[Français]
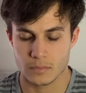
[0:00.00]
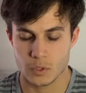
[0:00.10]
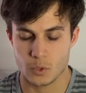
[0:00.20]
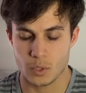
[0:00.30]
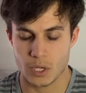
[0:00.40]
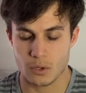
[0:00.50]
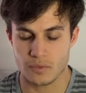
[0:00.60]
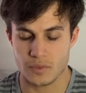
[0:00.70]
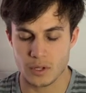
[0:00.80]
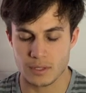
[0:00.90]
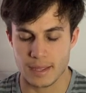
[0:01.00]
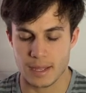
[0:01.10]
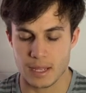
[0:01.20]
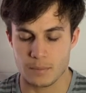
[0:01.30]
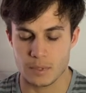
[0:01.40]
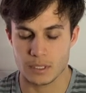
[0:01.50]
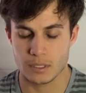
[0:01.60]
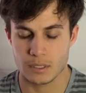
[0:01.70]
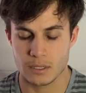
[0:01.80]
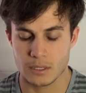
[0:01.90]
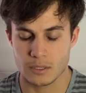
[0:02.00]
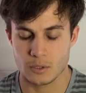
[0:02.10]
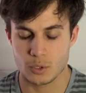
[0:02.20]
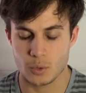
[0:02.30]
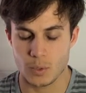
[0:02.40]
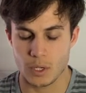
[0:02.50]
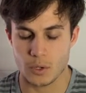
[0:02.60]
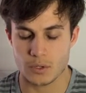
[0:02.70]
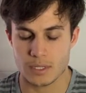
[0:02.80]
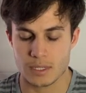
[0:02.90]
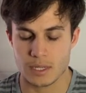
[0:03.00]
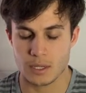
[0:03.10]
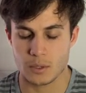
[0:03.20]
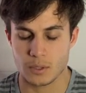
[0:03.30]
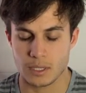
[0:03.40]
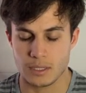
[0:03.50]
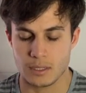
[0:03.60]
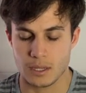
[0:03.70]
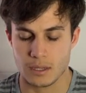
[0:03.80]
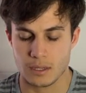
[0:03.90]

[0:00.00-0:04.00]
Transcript: Tu es confortable, tu es en sécurité.